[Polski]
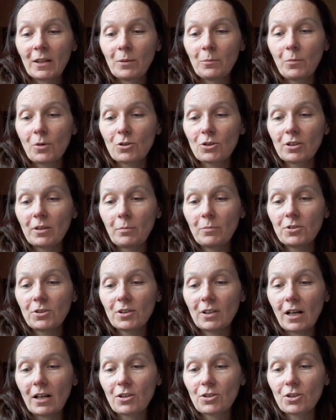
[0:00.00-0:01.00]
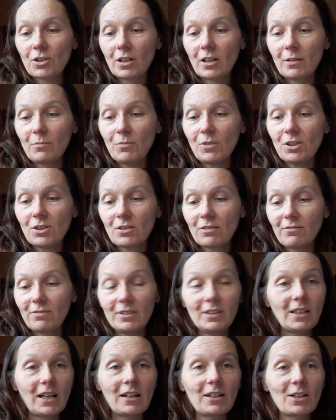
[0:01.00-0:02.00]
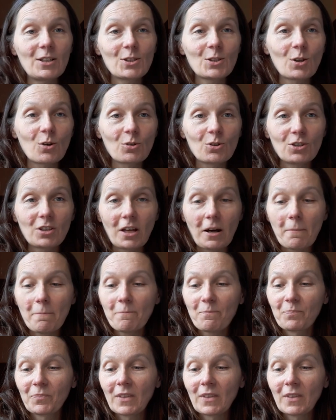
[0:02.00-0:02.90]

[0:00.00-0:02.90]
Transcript: Może to być tak, że mi się wydaje coś tam,